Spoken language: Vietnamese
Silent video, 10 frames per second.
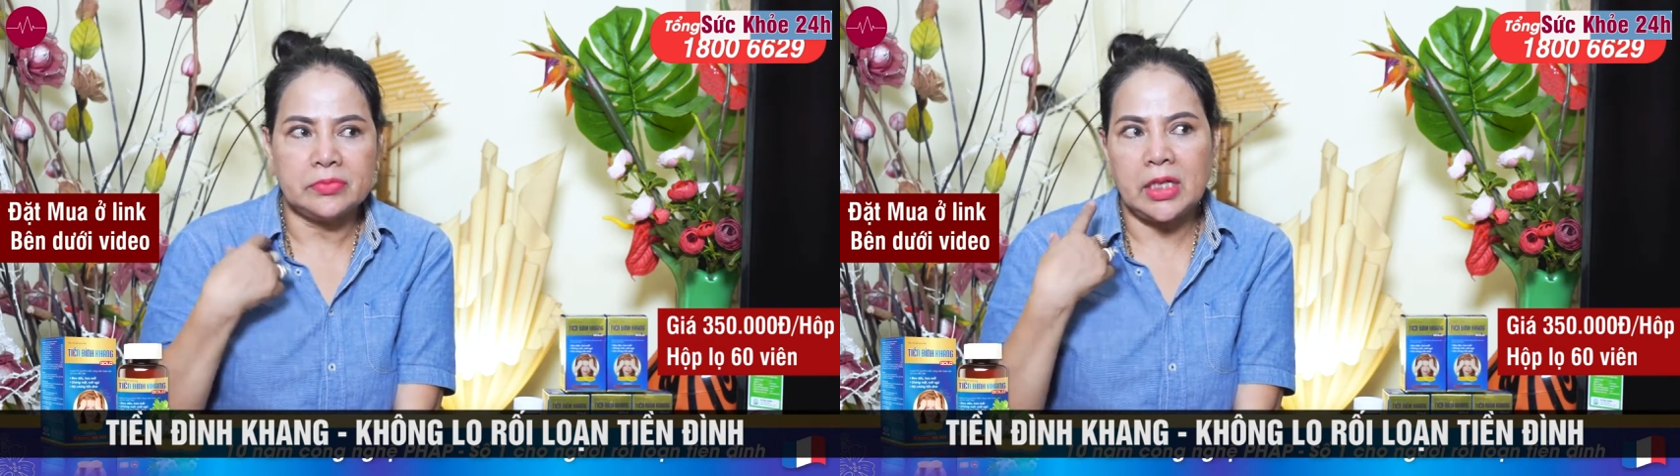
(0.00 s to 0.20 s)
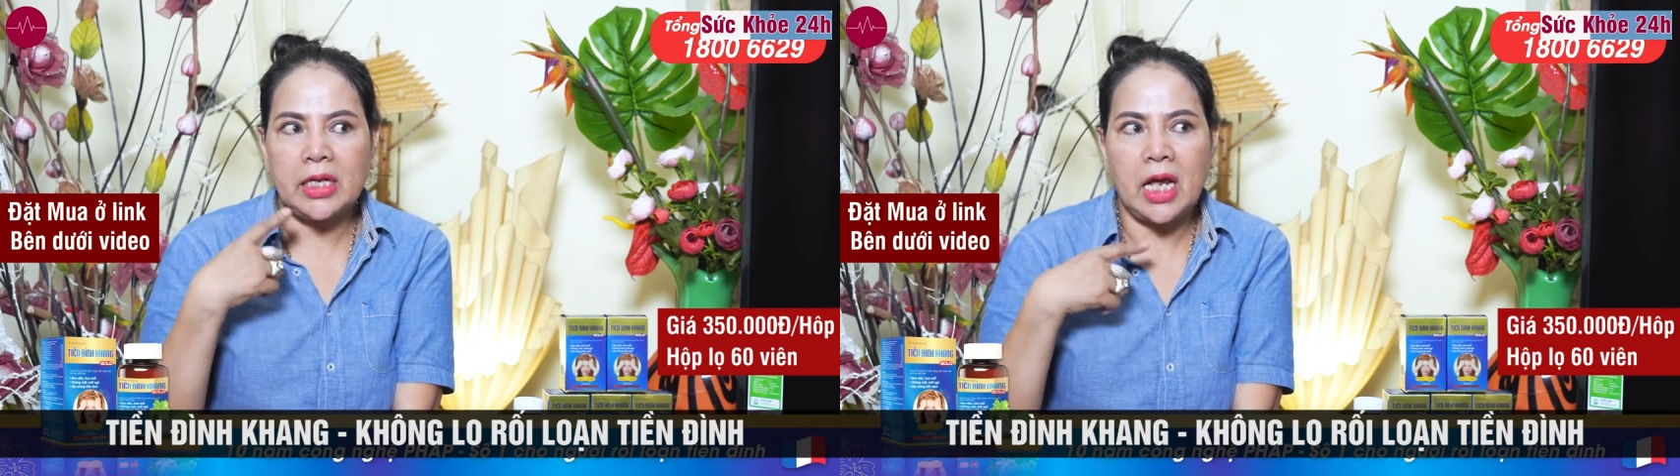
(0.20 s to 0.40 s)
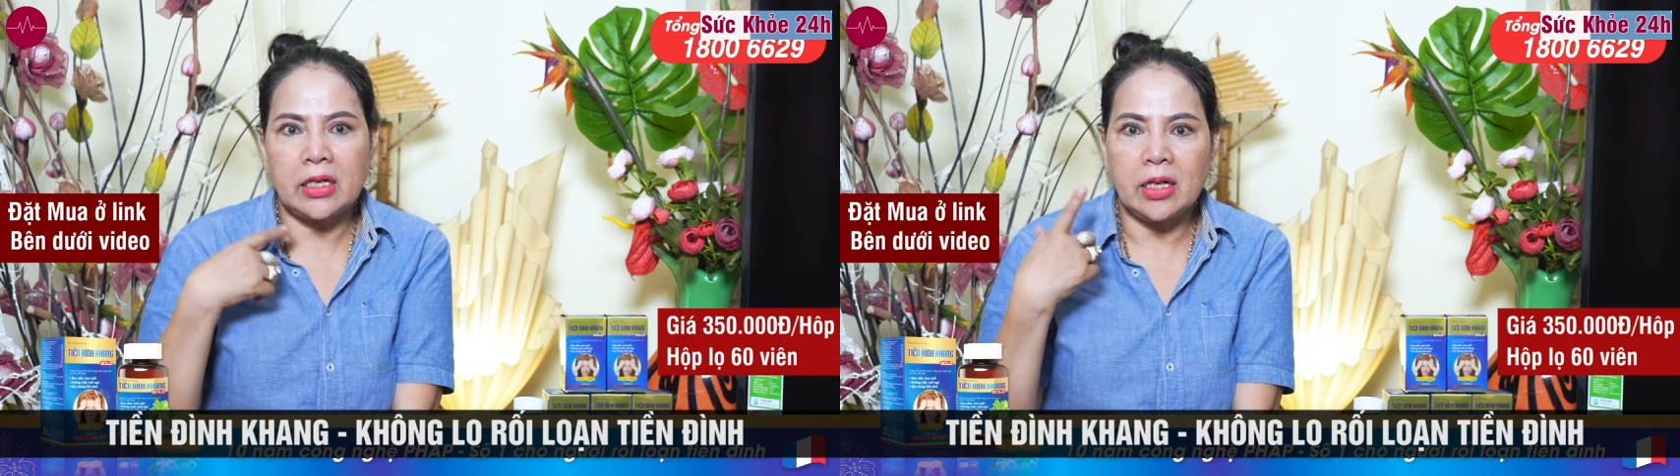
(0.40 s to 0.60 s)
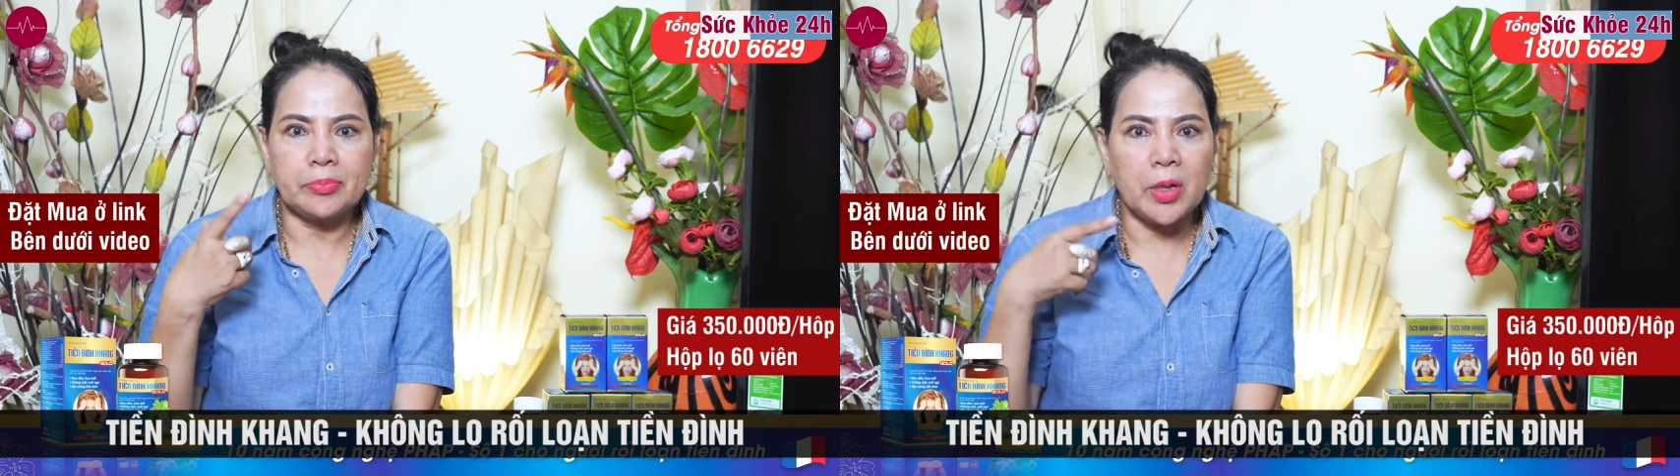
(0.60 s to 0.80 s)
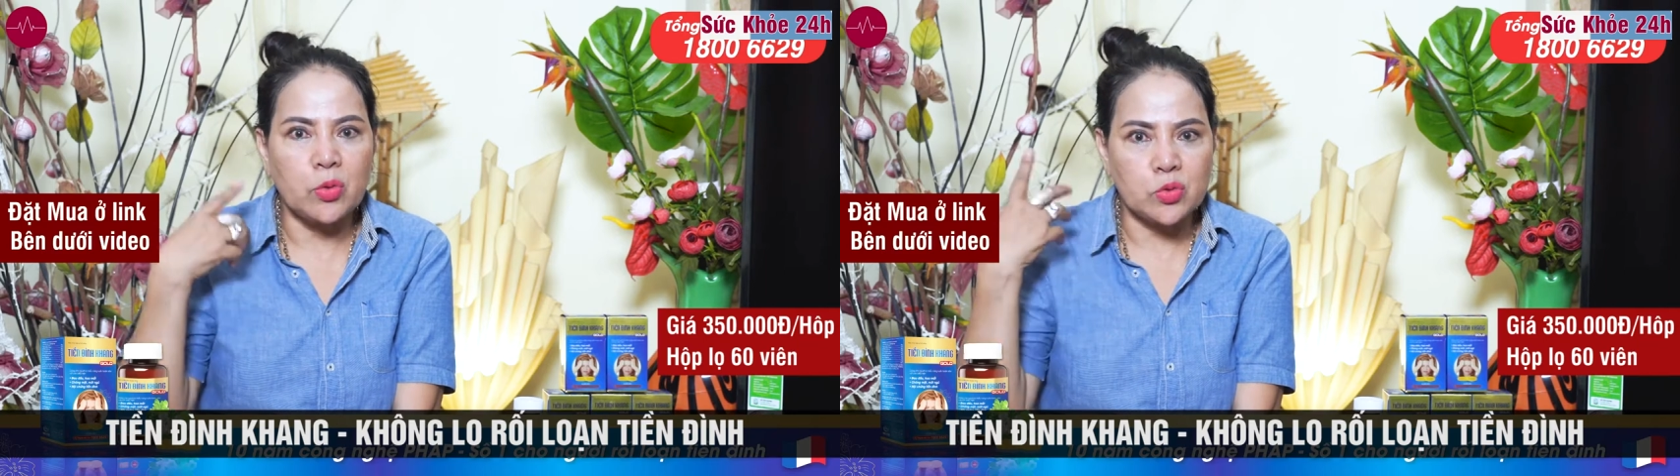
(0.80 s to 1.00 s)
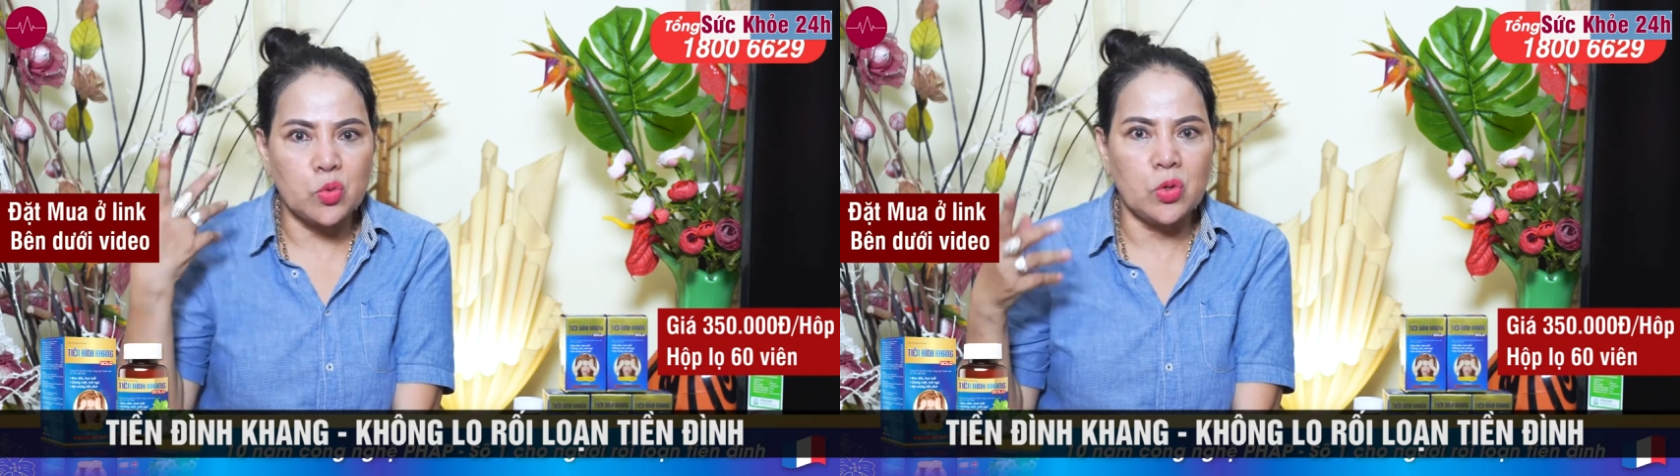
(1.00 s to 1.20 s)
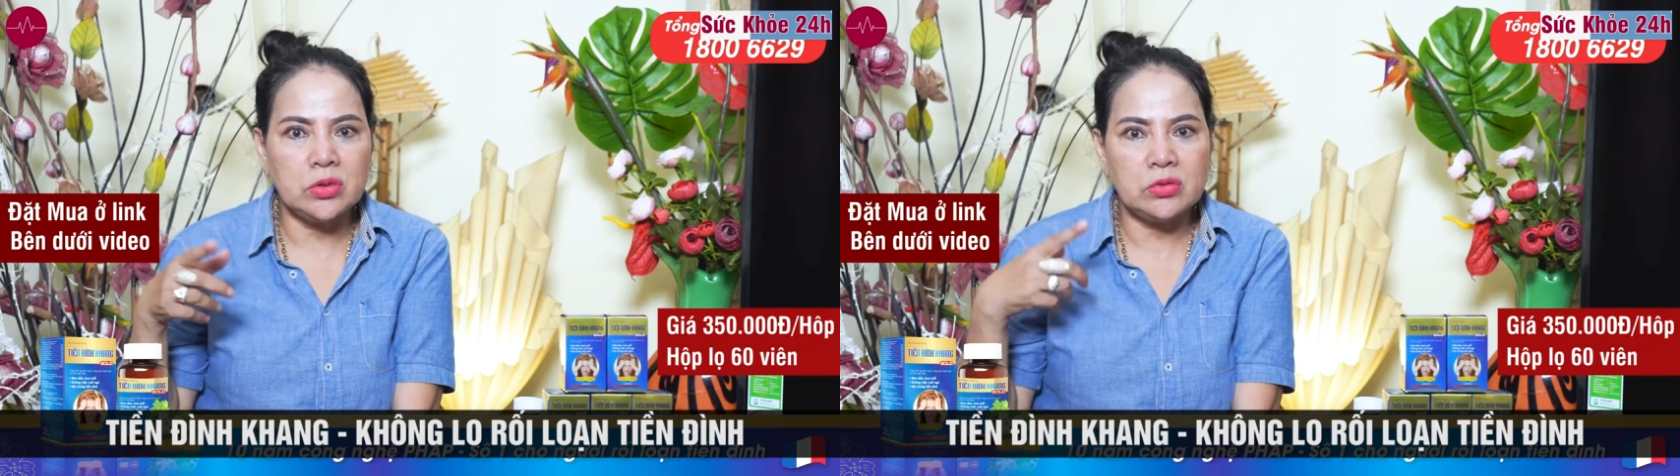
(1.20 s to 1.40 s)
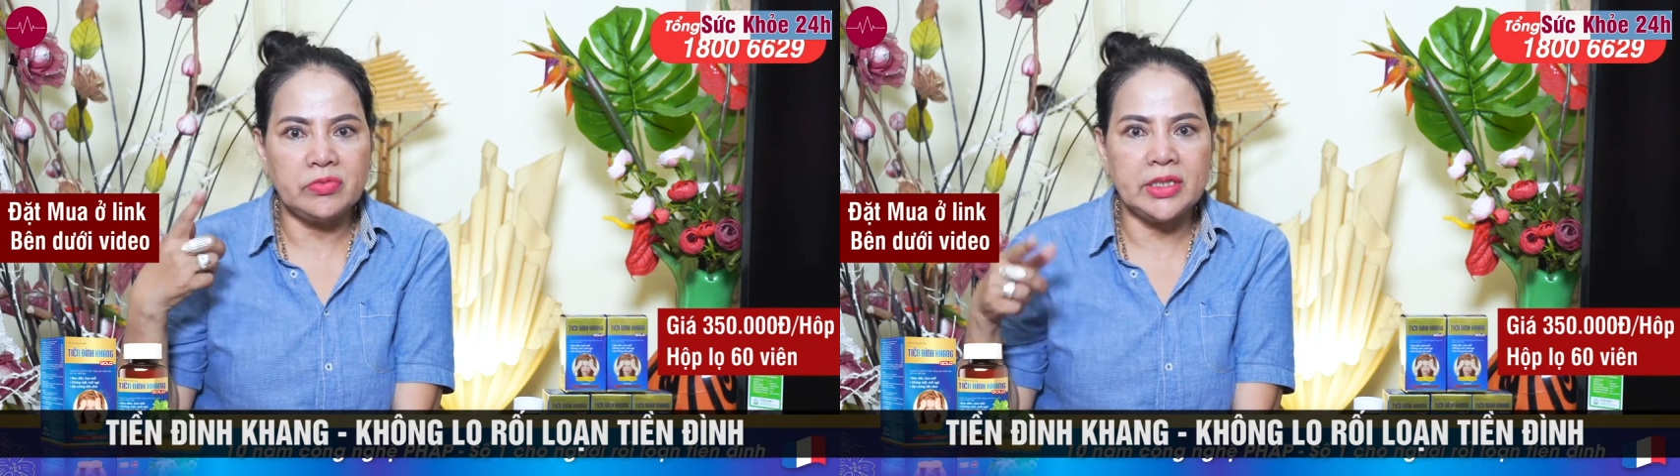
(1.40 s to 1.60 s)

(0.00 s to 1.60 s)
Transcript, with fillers: tai nạn đập đầu xuống